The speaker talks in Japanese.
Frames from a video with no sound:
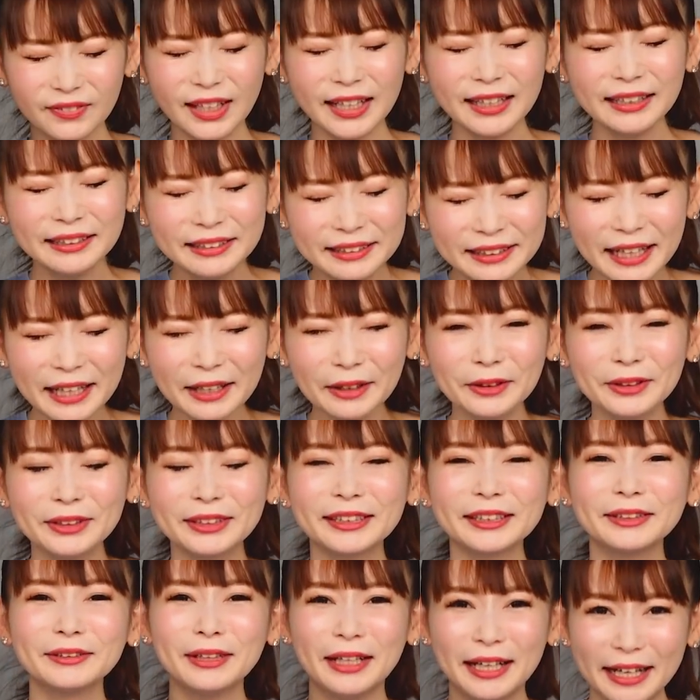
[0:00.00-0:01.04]
うなんだよっ
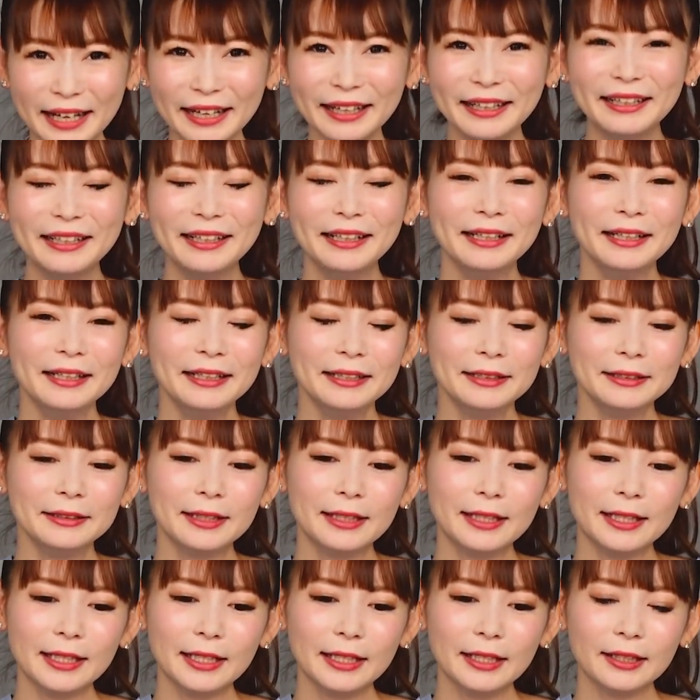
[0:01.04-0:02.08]
ていうね。
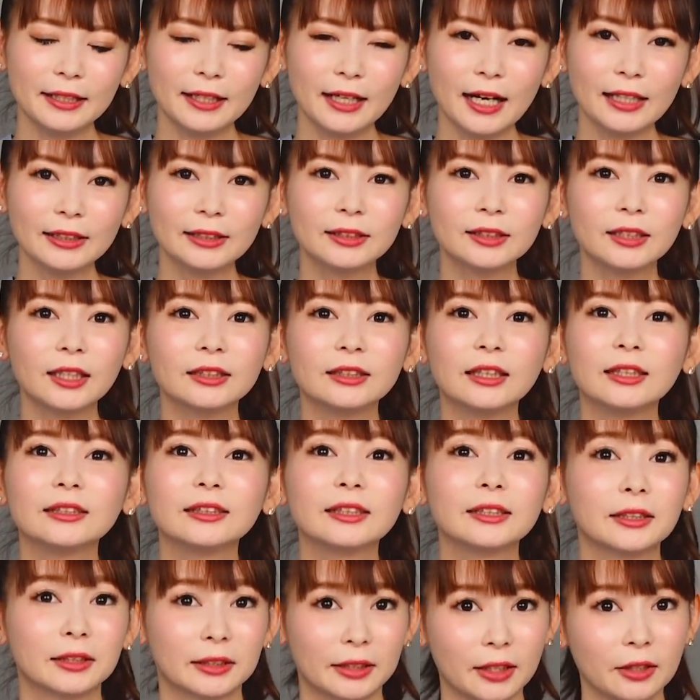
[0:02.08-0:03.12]
でアスカなん
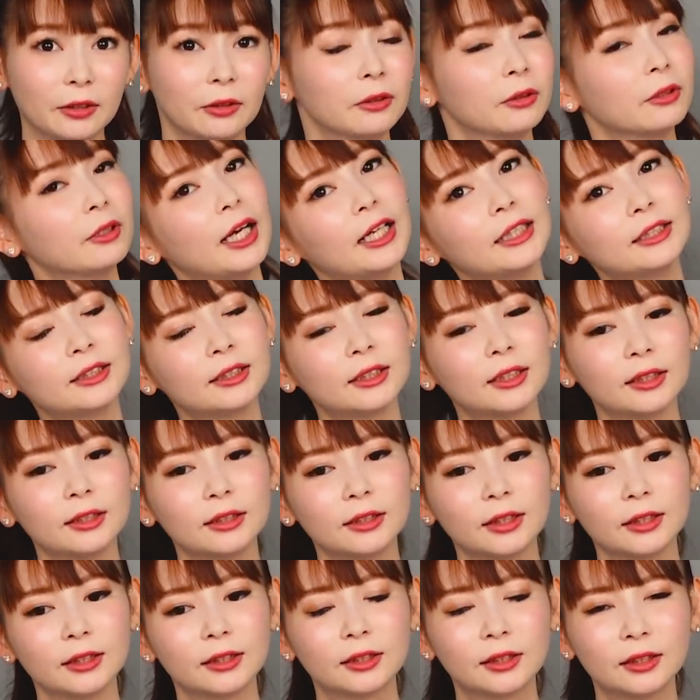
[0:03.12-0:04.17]
ですけど、アスカっ
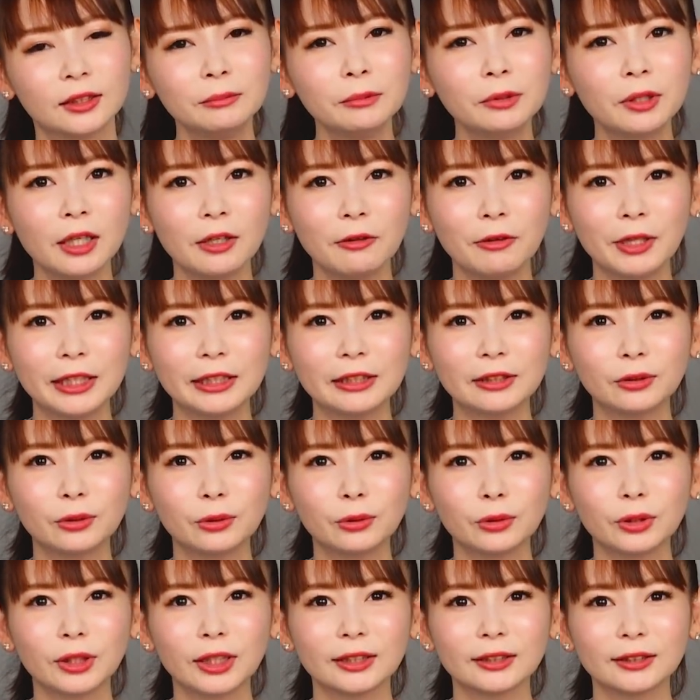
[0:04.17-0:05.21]
ていつもかわい
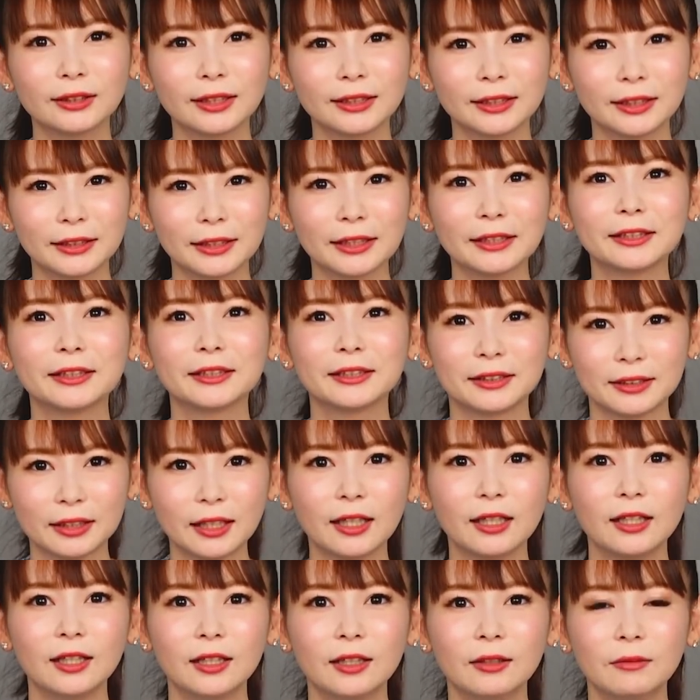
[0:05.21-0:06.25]
そうだったじゃないです
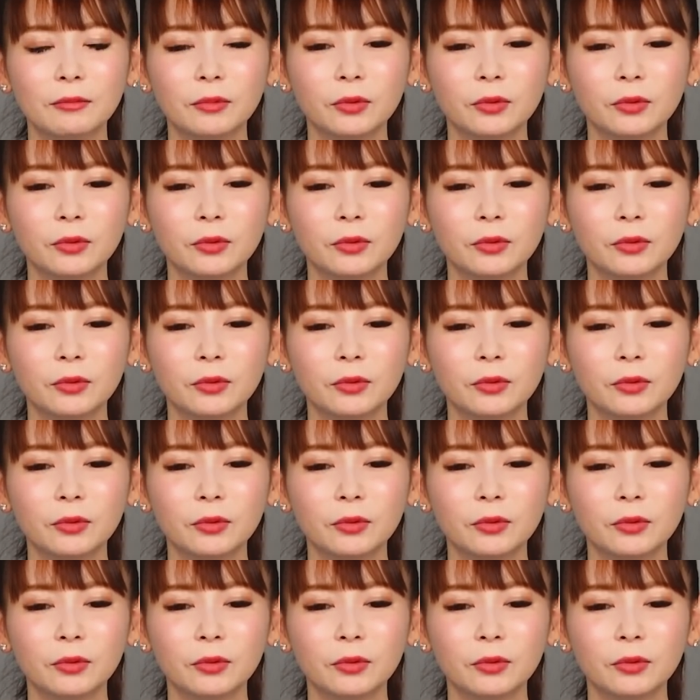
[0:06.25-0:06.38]
か。